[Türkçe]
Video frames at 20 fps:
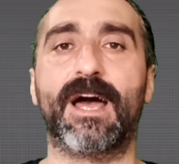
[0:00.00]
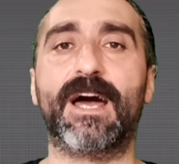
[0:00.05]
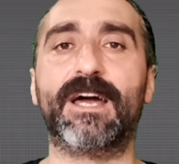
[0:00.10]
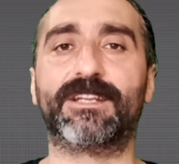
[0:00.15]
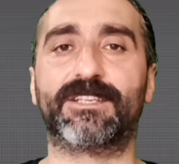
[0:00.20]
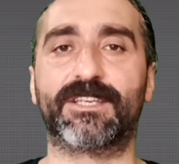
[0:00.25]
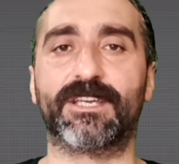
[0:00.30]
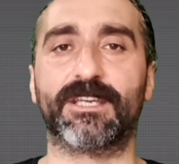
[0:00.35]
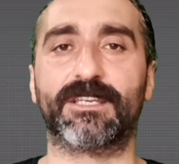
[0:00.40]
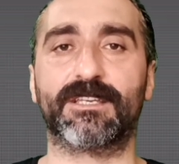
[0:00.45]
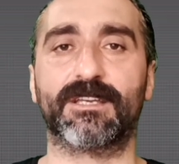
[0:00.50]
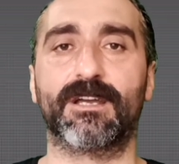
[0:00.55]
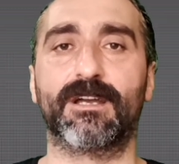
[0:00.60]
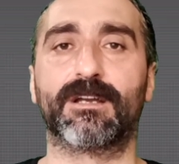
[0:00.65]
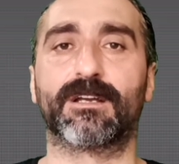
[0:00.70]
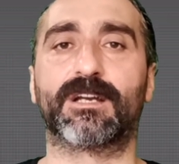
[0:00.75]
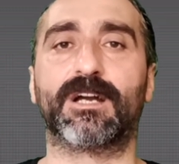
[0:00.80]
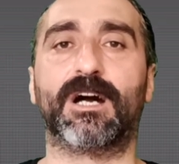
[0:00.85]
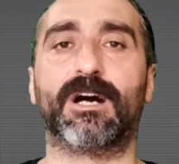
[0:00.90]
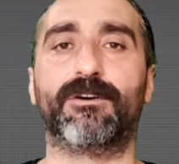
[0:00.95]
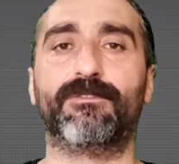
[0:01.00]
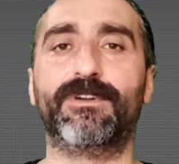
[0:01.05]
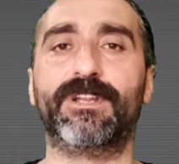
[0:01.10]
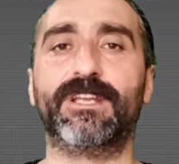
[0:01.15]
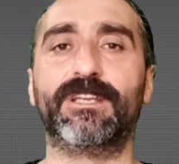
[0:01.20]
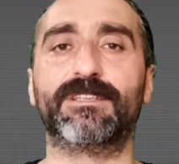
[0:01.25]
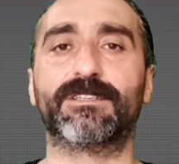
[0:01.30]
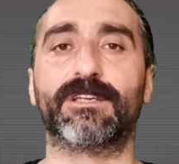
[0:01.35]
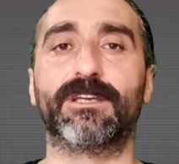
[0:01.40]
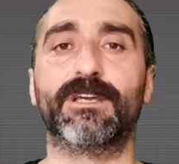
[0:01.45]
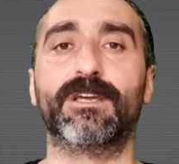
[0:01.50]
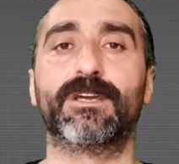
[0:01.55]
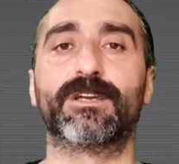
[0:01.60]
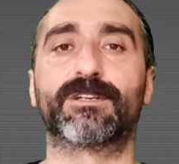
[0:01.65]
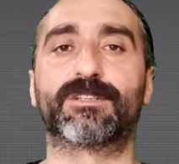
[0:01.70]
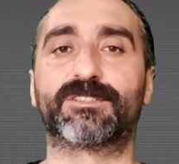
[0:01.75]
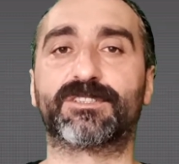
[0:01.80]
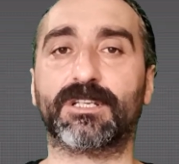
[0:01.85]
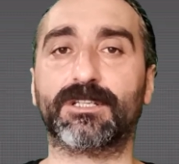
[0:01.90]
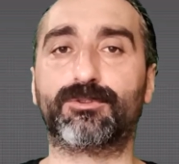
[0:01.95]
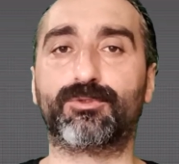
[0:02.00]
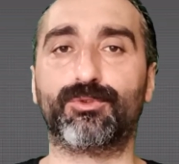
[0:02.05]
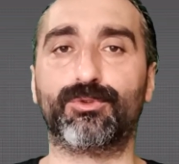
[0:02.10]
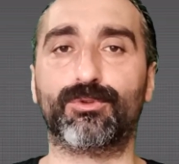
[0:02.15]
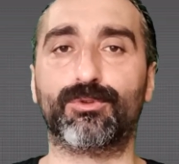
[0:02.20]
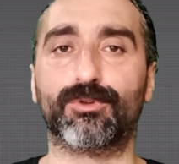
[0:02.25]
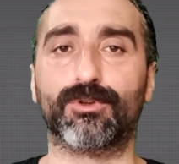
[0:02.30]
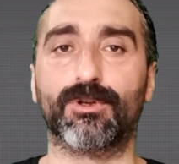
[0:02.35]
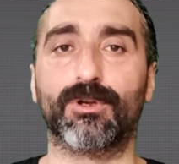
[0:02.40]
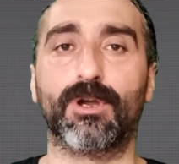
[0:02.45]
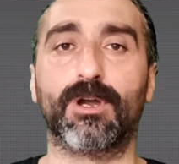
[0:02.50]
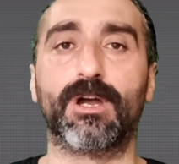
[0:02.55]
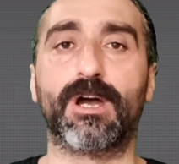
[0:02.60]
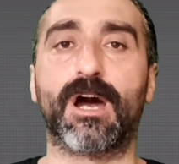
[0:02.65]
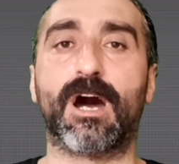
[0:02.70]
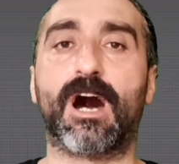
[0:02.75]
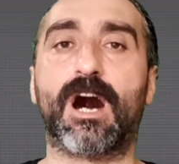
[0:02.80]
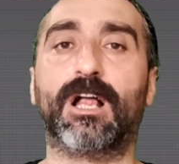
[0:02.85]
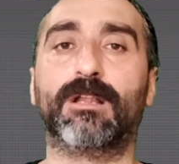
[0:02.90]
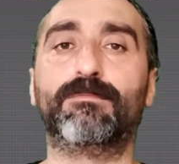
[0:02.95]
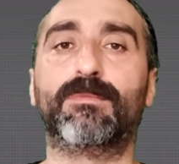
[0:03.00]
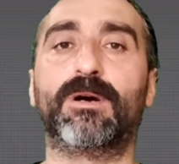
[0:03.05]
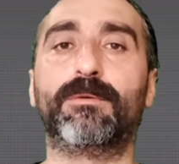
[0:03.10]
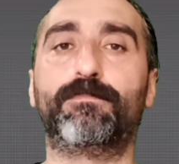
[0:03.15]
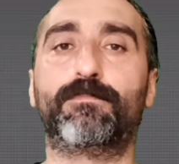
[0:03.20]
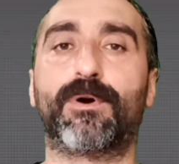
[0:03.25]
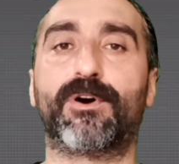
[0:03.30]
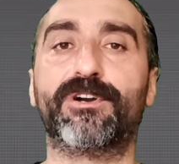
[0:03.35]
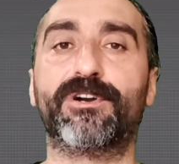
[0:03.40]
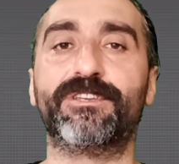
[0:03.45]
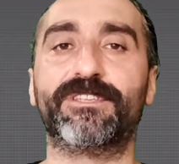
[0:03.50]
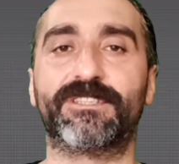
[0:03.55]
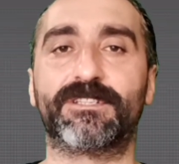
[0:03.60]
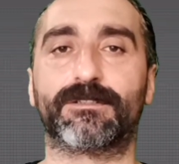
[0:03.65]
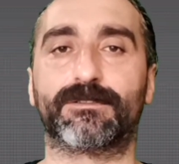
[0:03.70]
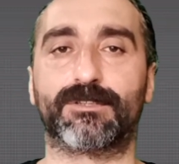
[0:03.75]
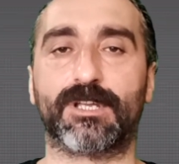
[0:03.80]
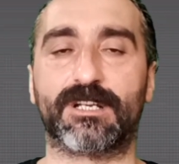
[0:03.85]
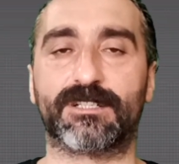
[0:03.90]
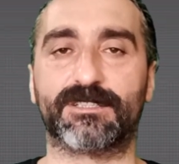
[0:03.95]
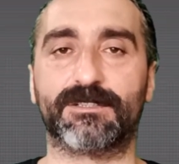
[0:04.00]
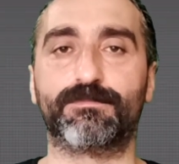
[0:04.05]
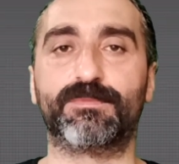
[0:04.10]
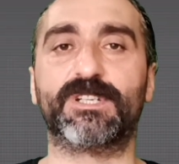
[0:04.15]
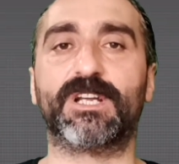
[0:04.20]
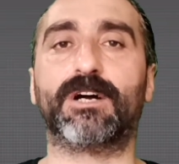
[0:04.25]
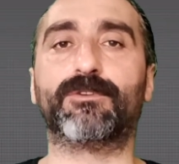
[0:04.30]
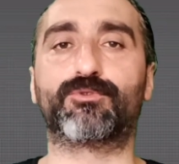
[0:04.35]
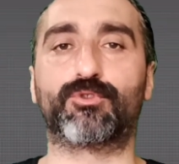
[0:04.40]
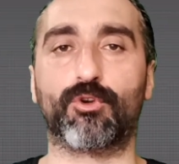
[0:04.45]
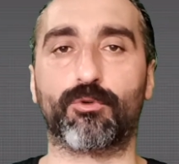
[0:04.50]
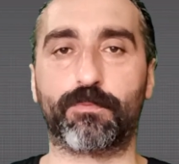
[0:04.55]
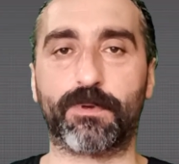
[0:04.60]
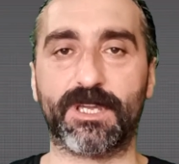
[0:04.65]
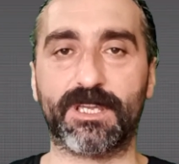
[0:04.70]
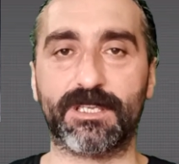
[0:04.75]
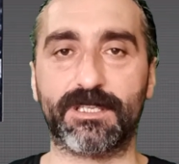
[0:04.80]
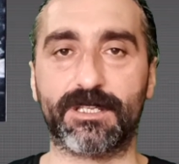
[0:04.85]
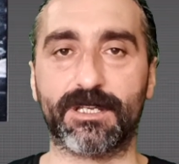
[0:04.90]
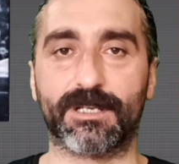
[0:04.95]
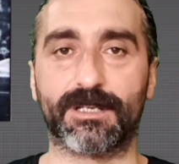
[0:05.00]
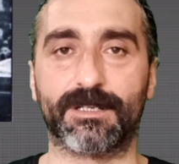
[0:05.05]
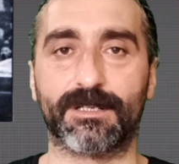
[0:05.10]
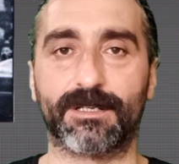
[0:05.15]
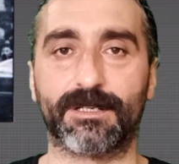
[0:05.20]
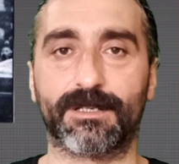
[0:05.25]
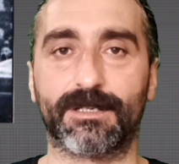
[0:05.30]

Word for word: erkek, kahverengi, kısa tüylü, Alman Pointer tarzı bir av köpeğiydi.